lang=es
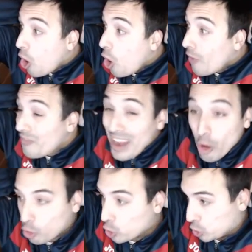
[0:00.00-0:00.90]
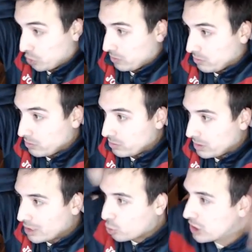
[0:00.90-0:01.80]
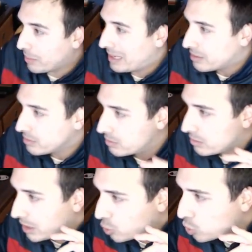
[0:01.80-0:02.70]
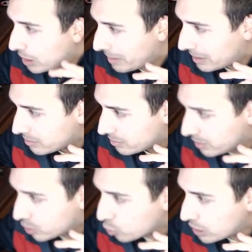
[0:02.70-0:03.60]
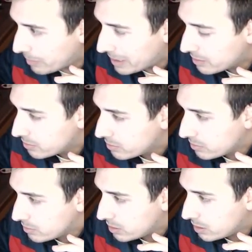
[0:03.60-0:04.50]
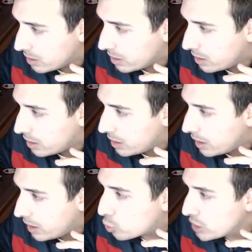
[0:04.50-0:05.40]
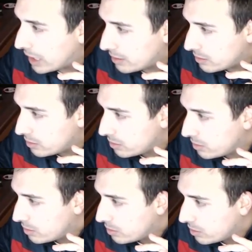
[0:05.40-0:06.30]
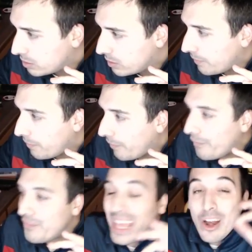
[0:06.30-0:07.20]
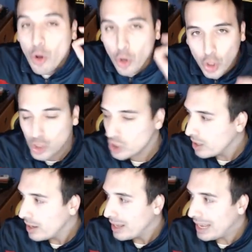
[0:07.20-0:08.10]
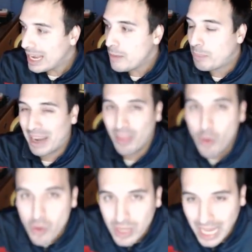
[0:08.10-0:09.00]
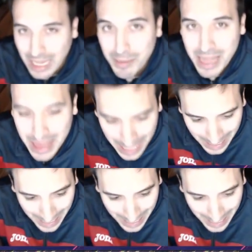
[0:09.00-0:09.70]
De locos. Escúchame, escúchame, escúchame. Escucha. De locos el paradón que acaba de hacer